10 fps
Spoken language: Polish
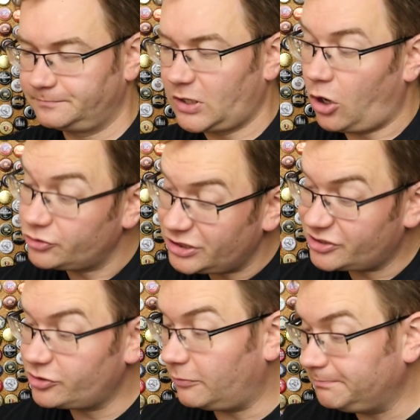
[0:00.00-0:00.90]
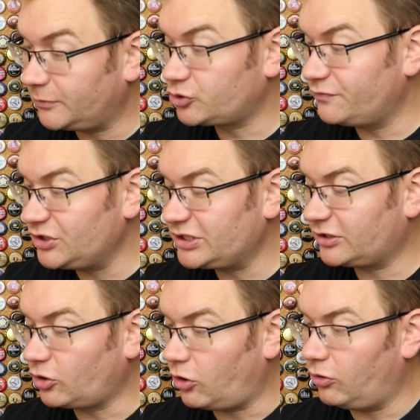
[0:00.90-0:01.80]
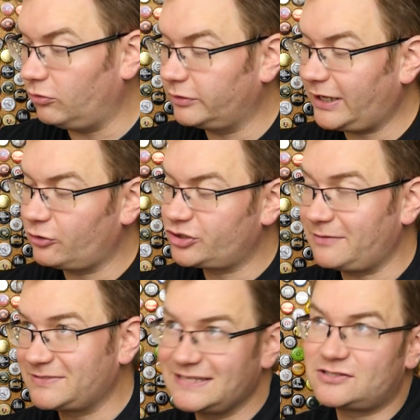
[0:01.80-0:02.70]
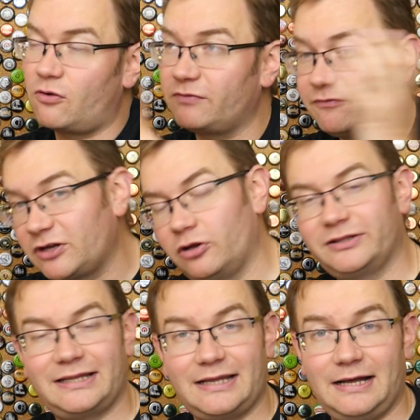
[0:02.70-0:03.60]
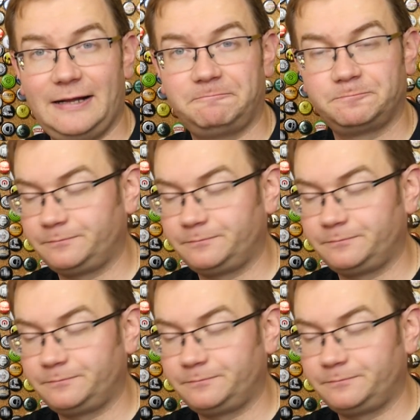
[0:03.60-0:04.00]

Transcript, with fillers: Chociaż no, oczywiście to jakoś tam sensownie wygląda na